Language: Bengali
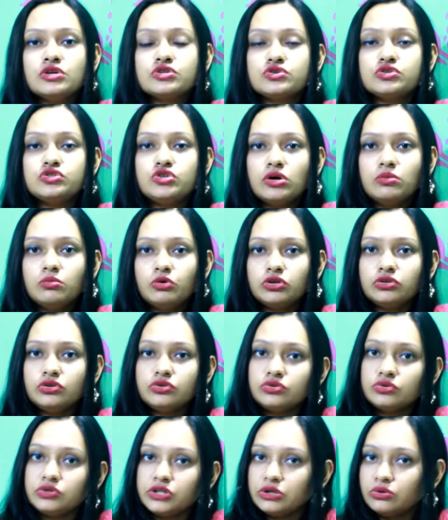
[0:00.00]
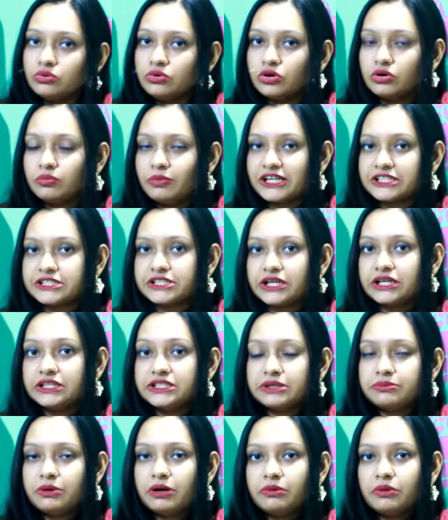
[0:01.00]
সো জন্মগত ত্রুটিগুলো বাচ্চারা
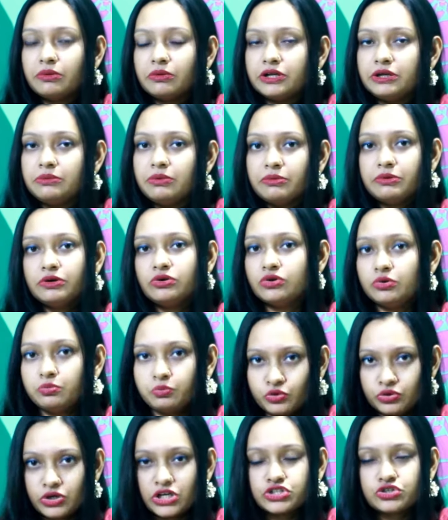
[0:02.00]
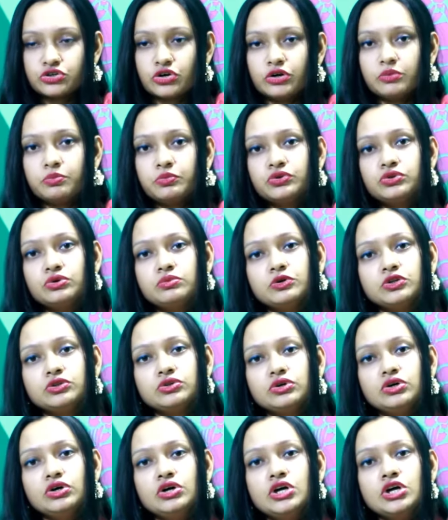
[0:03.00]
যেভাবে কিভাবে করে প্রকাশ করে প্রথমত
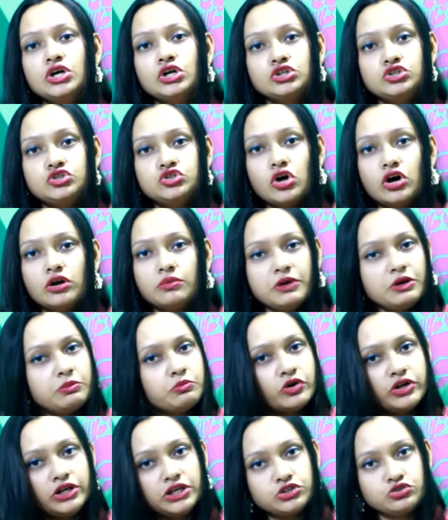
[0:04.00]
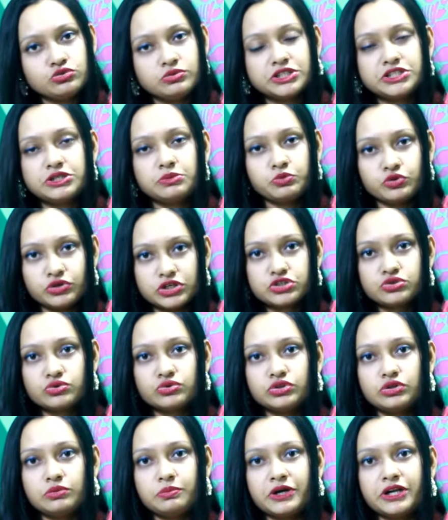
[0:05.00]
জন্মের পরে কিছু বাচ্চা প্রকাশ
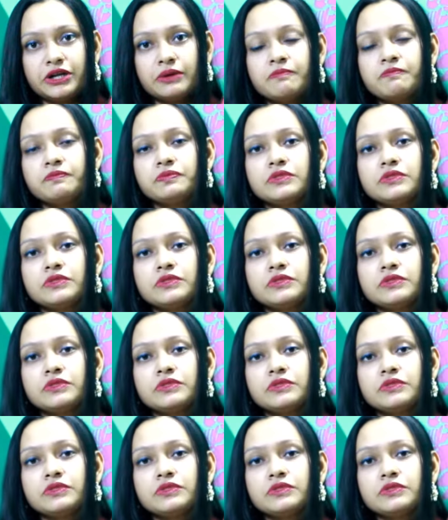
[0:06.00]
করতে পারে